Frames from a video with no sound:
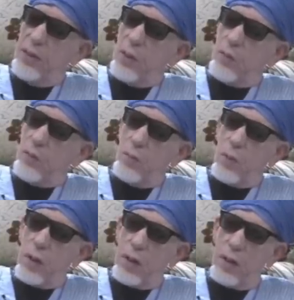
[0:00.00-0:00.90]

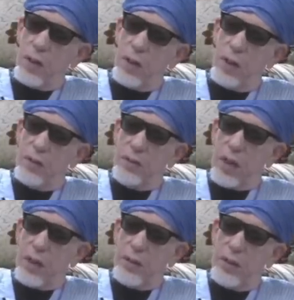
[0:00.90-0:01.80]
يقوم على
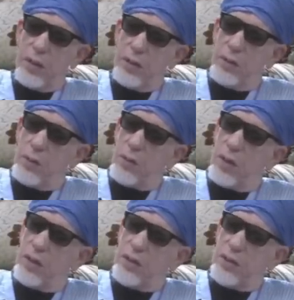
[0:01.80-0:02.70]
تحليل الدورة
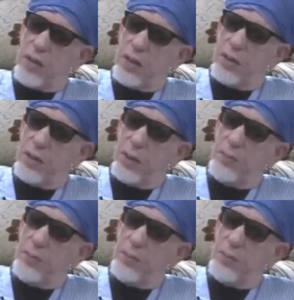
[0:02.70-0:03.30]
الاقتصادية